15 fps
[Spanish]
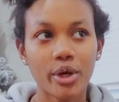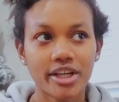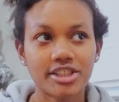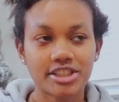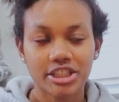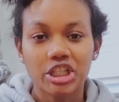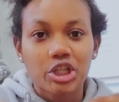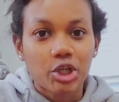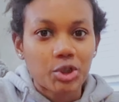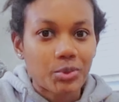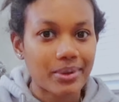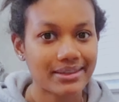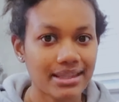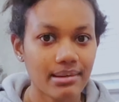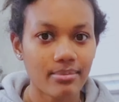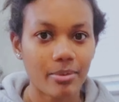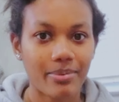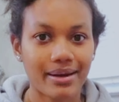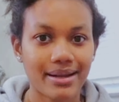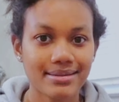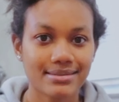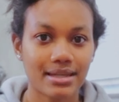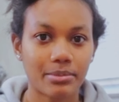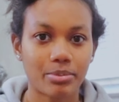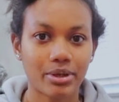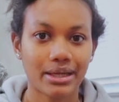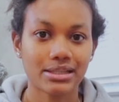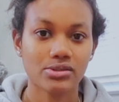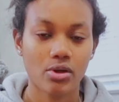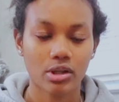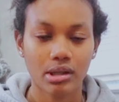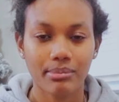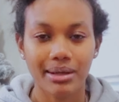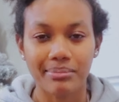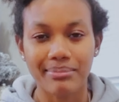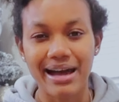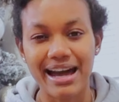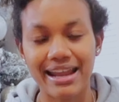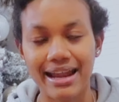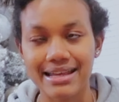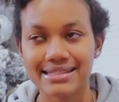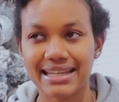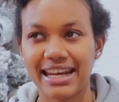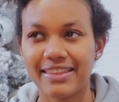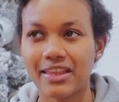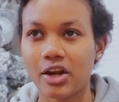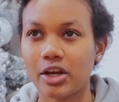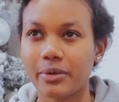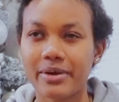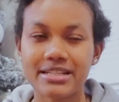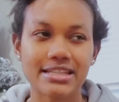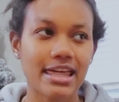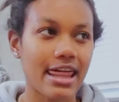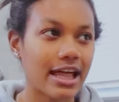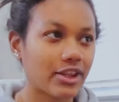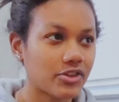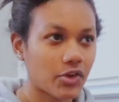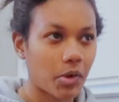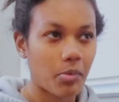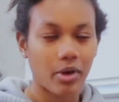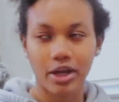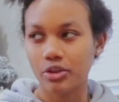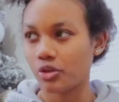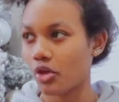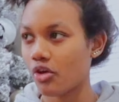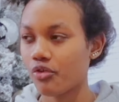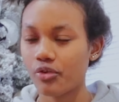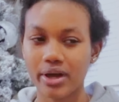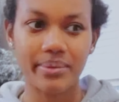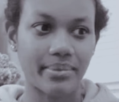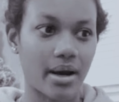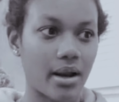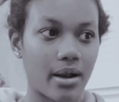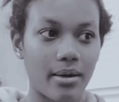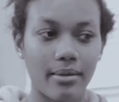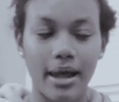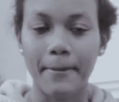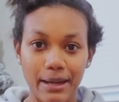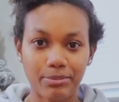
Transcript: which no tuve tiempo para hacer porque estoy donde mi hermana, salí de la universidad, entonces como que todo fue bla bla bla.